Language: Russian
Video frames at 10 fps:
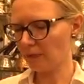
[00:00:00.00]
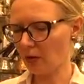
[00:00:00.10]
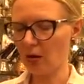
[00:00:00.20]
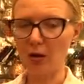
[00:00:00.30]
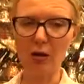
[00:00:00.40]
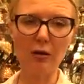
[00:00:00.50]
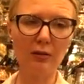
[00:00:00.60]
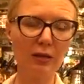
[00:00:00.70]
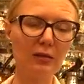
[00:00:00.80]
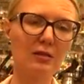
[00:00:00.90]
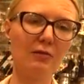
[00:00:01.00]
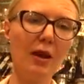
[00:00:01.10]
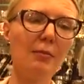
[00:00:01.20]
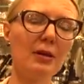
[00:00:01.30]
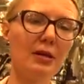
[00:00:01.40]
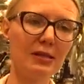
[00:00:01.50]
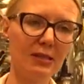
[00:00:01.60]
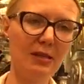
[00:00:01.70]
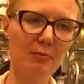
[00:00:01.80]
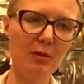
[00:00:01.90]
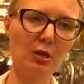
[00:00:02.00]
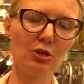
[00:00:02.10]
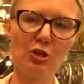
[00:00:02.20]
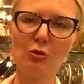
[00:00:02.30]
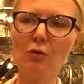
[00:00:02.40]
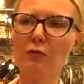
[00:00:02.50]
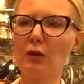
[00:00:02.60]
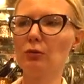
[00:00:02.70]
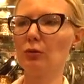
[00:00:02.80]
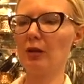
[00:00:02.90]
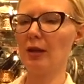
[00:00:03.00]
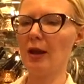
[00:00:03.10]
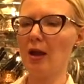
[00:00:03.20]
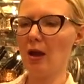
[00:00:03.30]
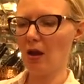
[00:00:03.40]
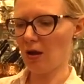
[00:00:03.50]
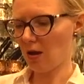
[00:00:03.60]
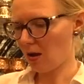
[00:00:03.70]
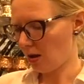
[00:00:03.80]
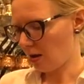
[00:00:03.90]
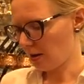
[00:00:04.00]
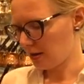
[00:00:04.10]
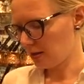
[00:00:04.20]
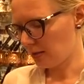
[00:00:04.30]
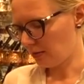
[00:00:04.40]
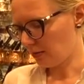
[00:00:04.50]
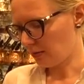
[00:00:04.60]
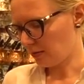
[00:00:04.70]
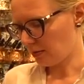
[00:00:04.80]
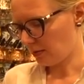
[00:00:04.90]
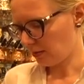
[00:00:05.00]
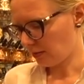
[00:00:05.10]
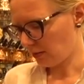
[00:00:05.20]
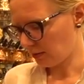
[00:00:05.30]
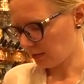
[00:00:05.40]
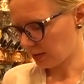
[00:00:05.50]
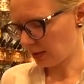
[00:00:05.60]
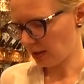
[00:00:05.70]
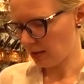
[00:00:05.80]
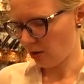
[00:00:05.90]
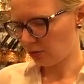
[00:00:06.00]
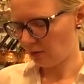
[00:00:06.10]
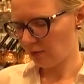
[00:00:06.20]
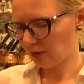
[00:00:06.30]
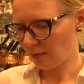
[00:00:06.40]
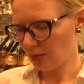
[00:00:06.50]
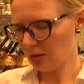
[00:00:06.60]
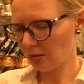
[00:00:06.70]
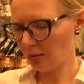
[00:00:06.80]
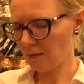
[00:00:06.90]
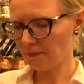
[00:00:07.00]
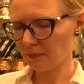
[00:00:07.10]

э, так называемых зимних чаев, которые э, и э, сохраняют и витамины,